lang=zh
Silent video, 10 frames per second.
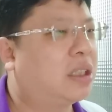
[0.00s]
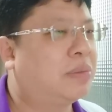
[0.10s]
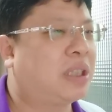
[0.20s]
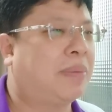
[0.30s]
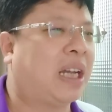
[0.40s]

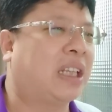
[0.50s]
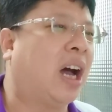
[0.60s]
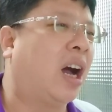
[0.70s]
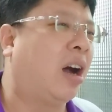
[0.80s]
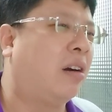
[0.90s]
这不叫霸
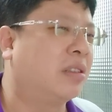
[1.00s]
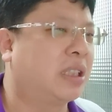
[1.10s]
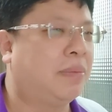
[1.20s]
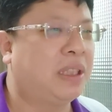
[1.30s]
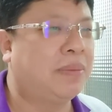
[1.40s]
道，
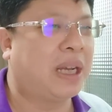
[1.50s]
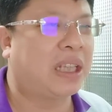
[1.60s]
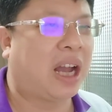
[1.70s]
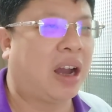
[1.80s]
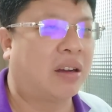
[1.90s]
什么是霸
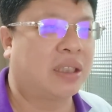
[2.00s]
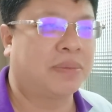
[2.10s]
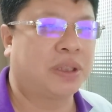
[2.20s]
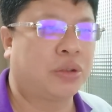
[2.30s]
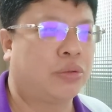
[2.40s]
道？
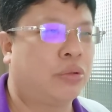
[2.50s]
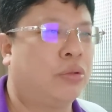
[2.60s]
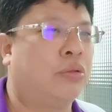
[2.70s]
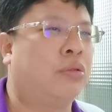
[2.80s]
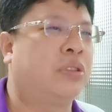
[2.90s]
这不是粗
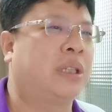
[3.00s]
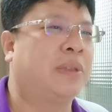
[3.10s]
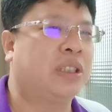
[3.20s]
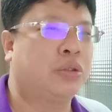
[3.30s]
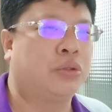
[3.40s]
鲁，什
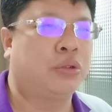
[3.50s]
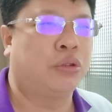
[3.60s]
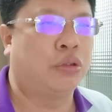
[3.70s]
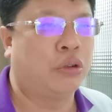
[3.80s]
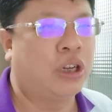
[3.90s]
么是粗
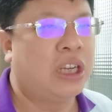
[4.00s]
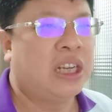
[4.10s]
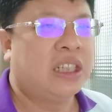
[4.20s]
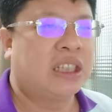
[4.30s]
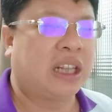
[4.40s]
鲁？
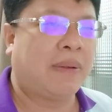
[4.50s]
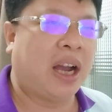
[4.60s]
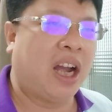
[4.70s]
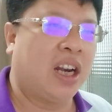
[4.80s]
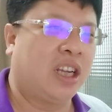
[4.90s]
在台
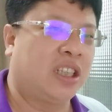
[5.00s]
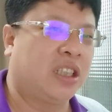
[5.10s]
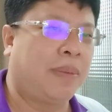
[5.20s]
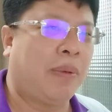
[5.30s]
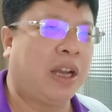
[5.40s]
湾两
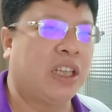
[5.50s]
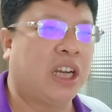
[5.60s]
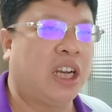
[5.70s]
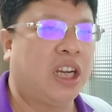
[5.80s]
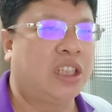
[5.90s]
千三百万
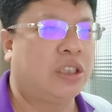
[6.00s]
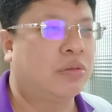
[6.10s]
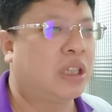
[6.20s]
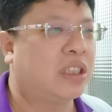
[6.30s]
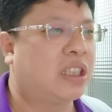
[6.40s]
人很清
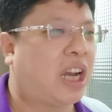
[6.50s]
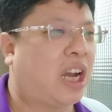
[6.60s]
楚认识